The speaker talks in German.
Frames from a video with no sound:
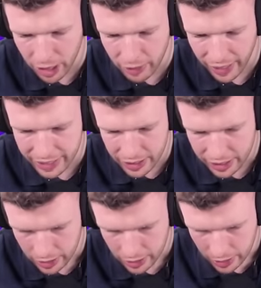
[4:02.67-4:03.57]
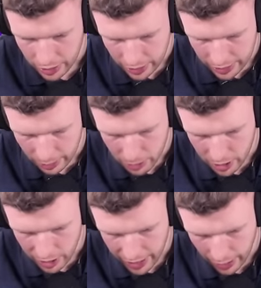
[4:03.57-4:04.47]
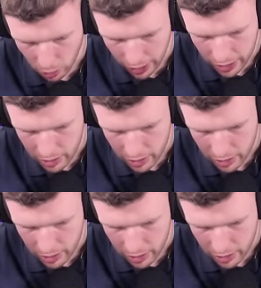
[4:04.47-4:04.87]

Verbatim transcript: gewartet. Jetzt gibt es hier eine Nado rein. Das